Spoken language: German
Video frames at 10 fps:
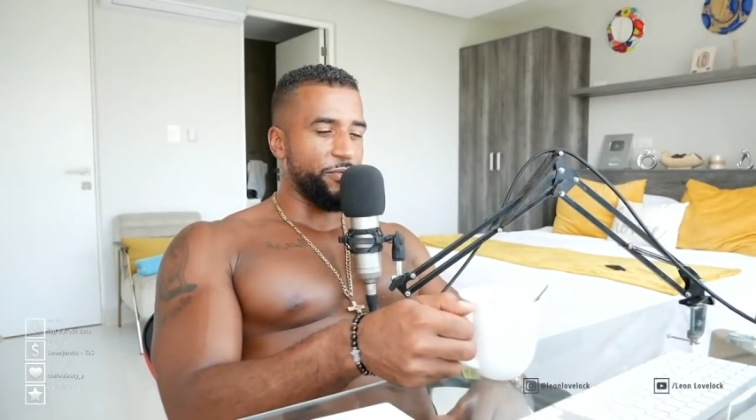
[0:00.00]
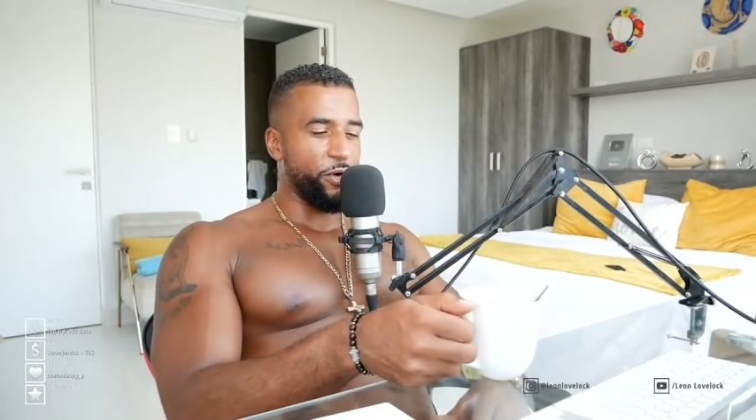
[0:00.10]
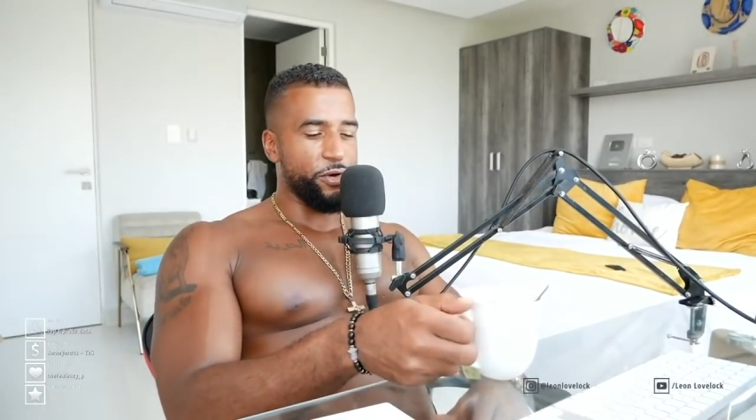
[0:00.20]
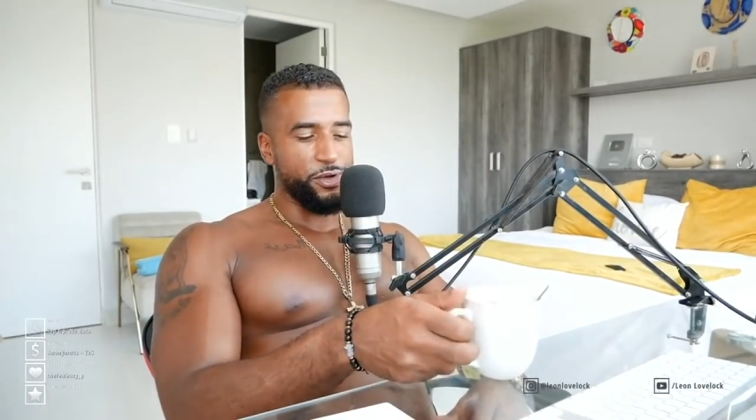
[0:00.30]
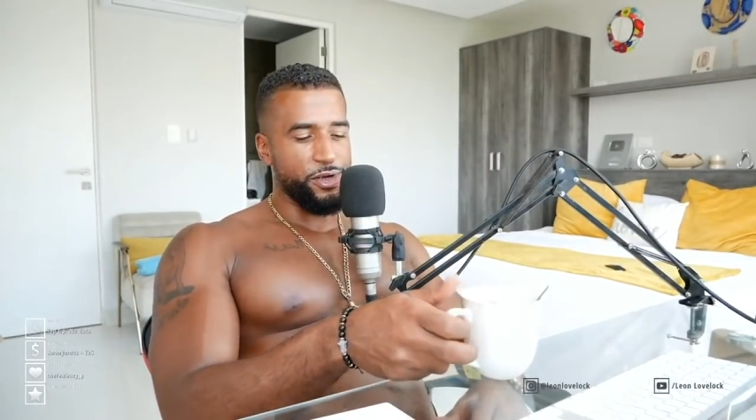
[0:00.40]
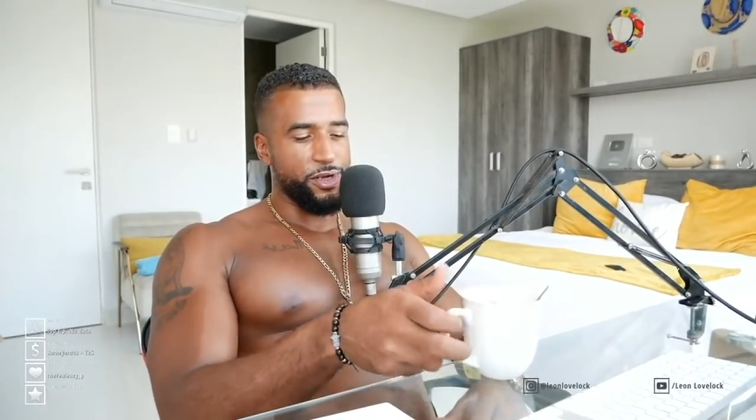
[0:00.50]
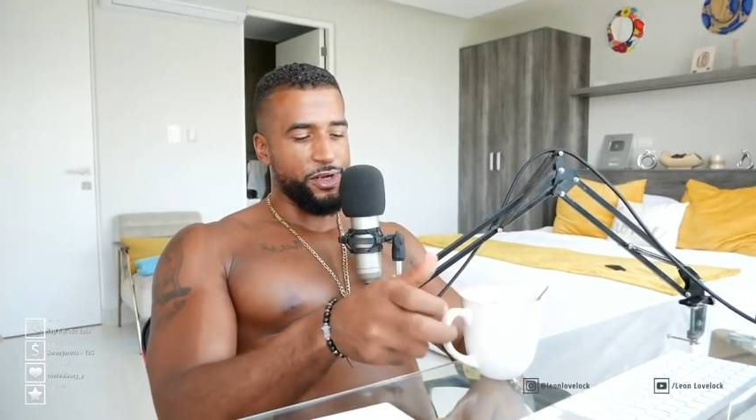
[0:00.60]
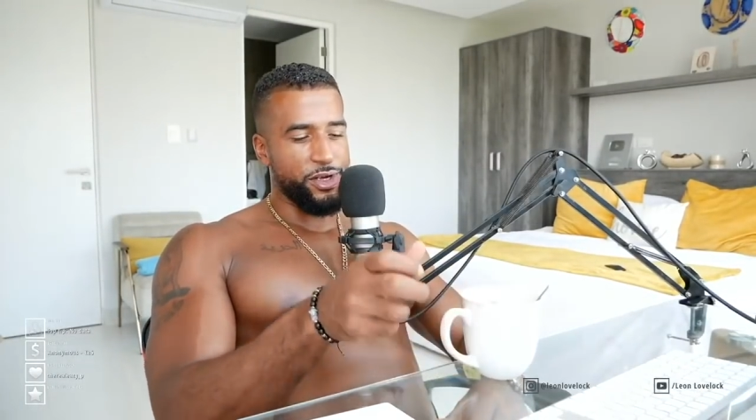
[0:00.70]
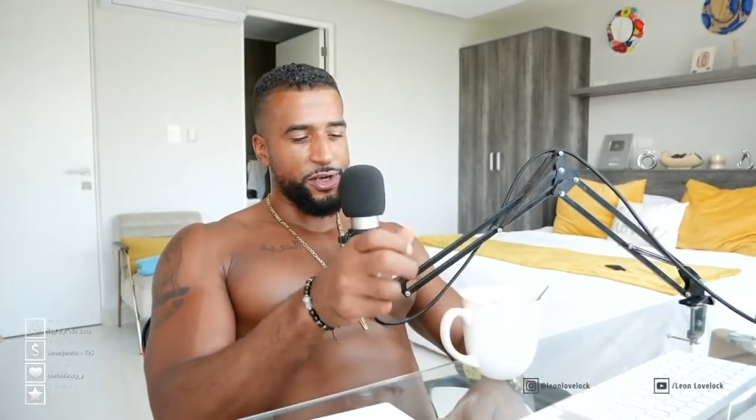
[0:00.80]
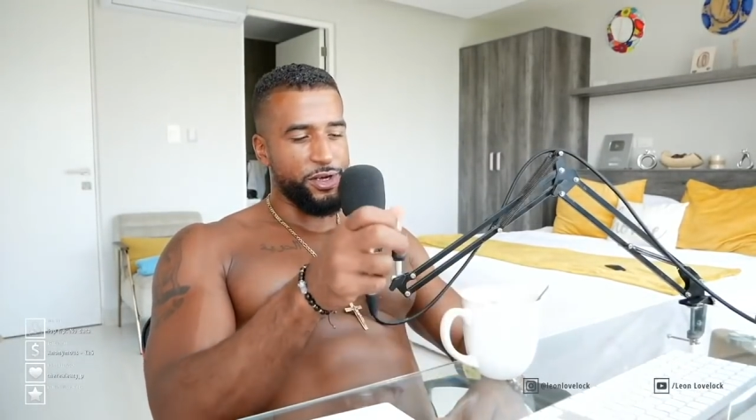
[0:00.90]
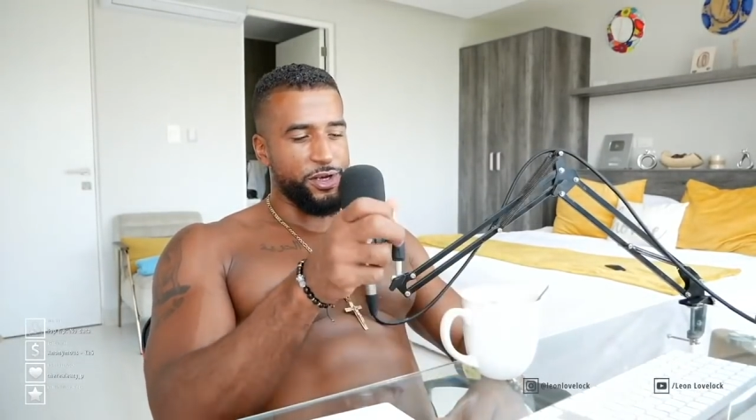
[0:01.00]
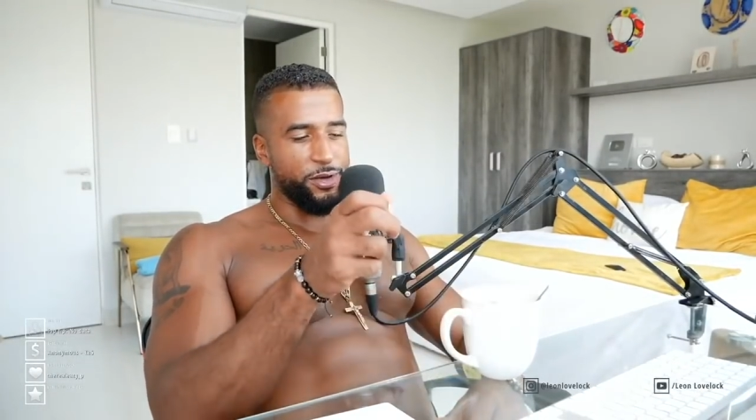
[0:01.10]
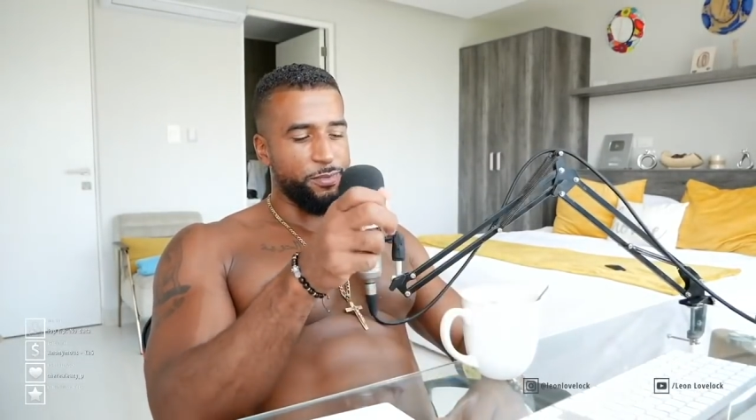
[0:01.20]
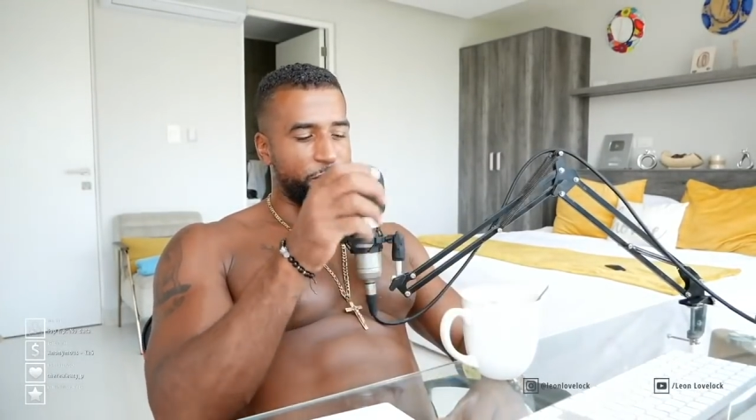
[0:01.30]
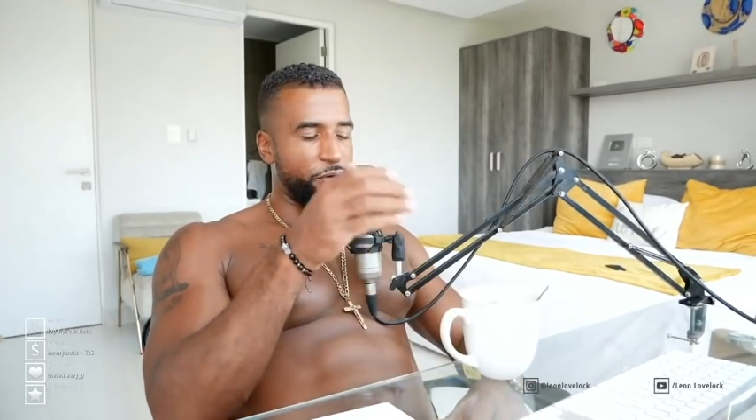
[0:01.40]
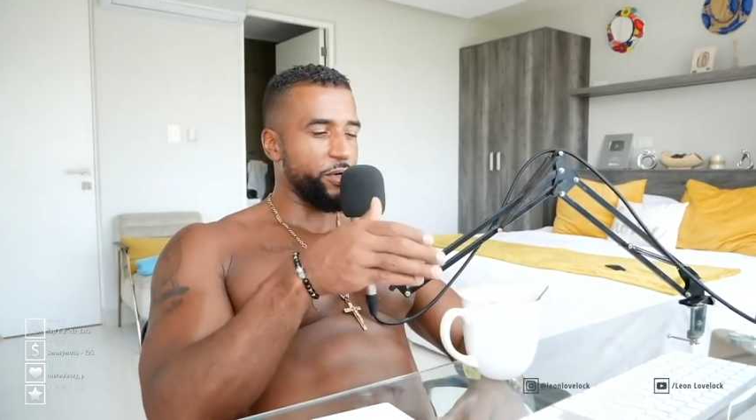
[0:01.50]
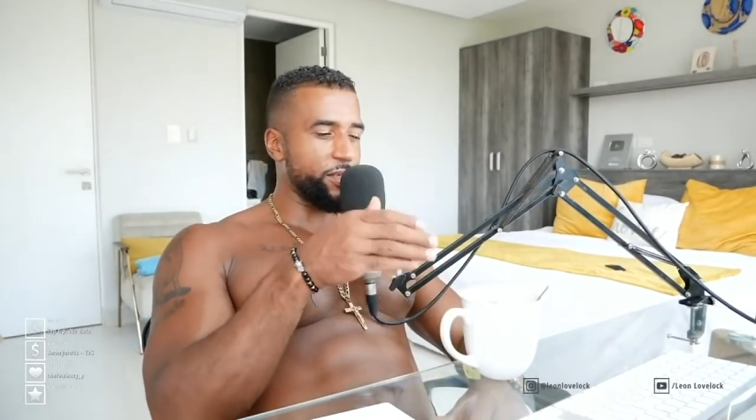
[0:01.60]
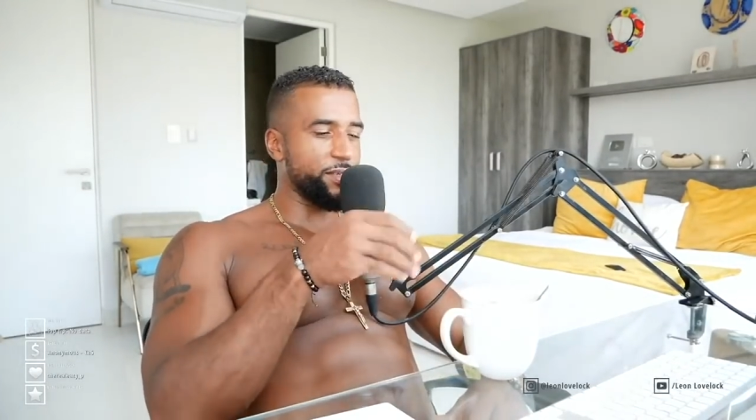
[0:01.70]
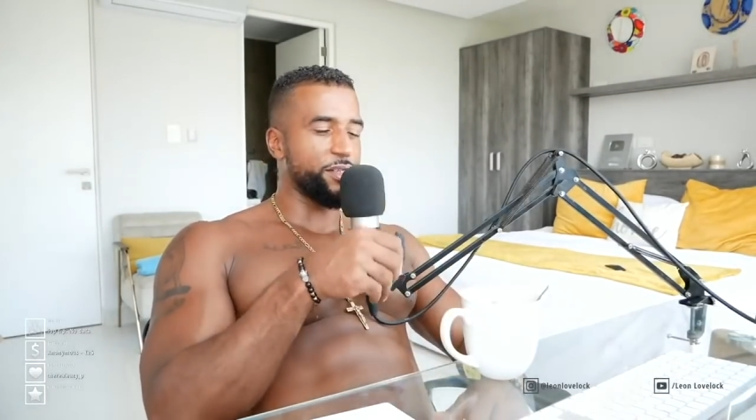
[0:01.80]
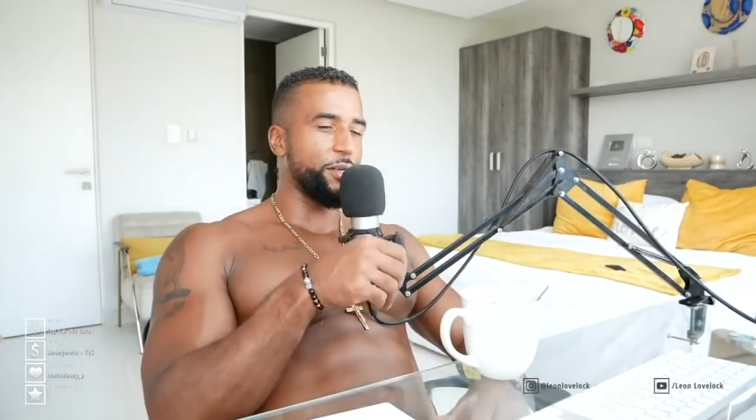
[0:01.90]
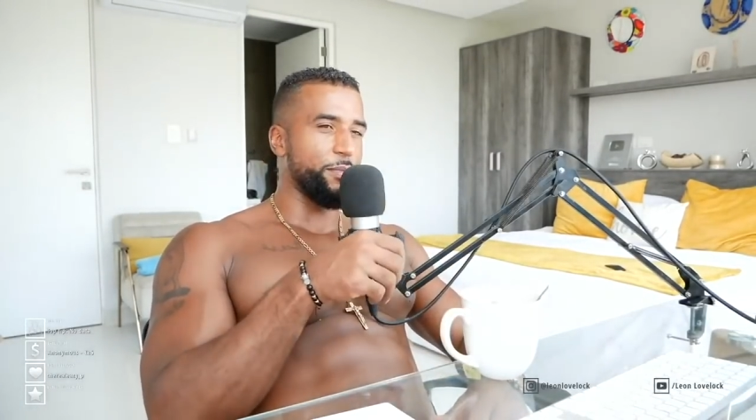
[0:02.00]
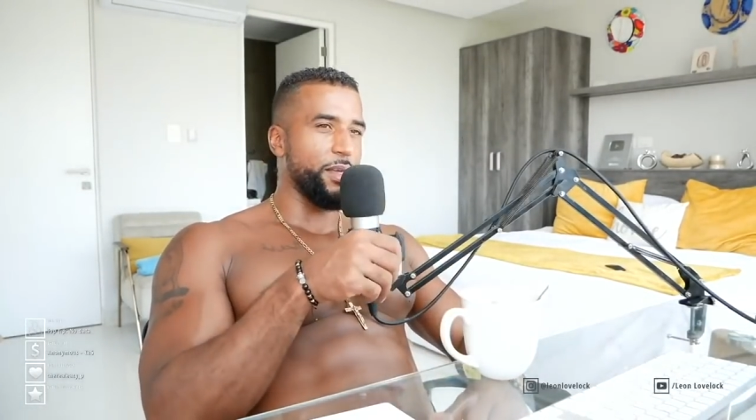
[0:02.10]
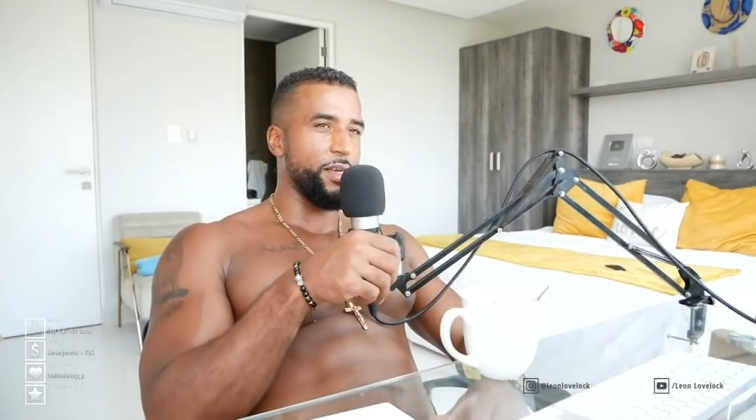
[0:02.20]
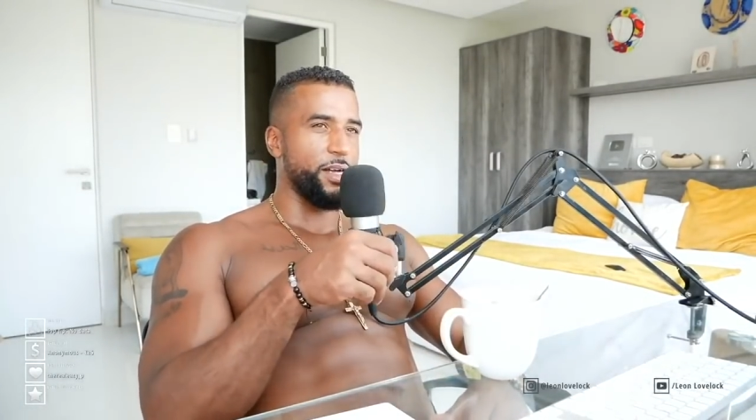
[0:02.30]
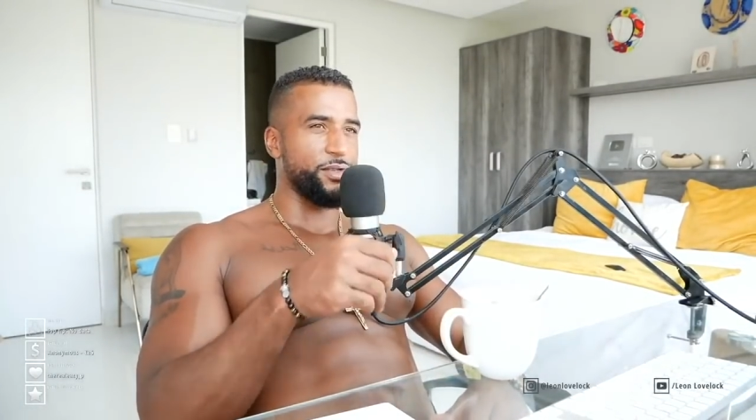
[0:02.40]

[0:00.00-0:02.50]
die Woche, äh, bevor ich ins Gym gehe.